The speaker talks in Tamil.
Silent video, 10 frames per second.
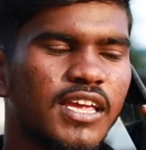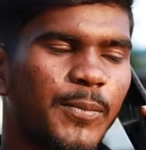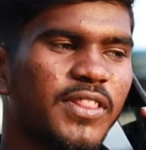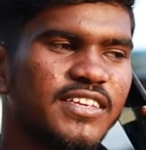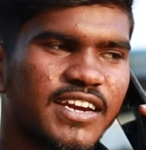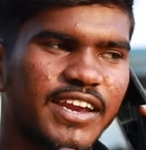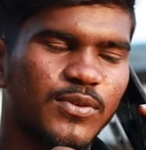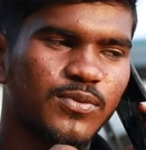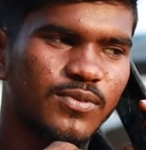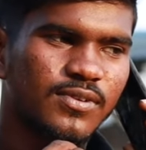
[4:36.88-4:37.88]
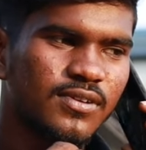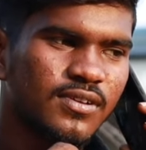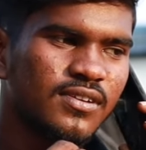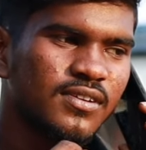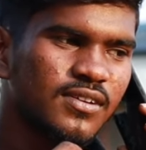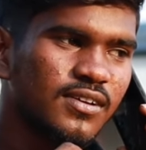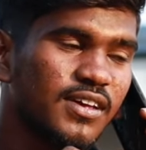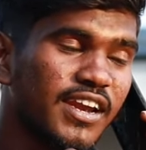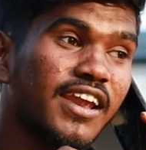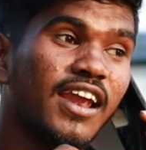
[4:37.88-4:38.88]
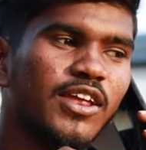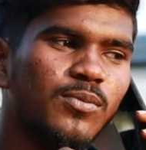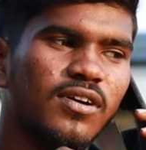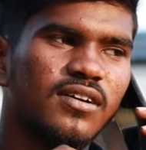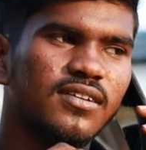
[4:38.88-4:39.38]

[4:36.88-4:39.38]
எப்போ தான் சார் கிடைக்கும் ரெண்டு நாள் ஆயிடுமா